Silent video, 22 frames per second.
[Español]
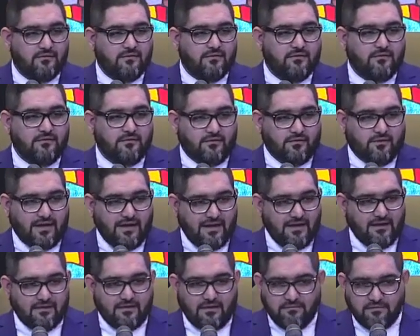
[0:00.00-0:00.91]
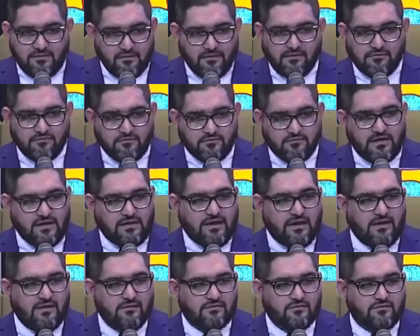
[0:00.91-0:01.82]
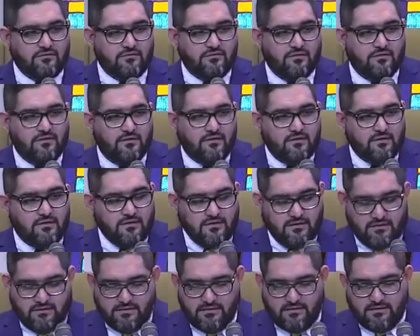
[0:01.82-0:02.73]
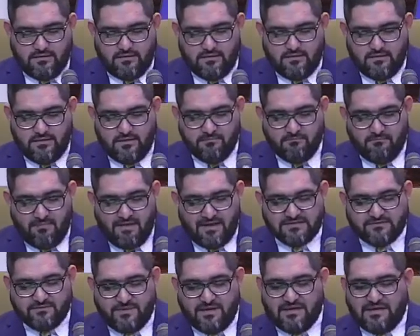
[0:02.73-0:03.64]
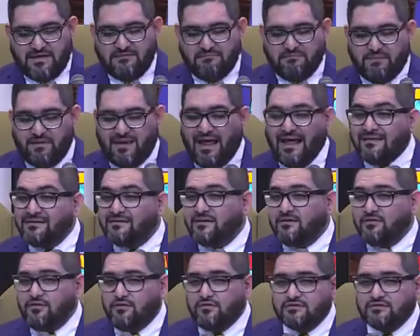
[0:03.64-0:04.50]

¿Ok? La Biblia no enseña eso. Más bien el plan de Dios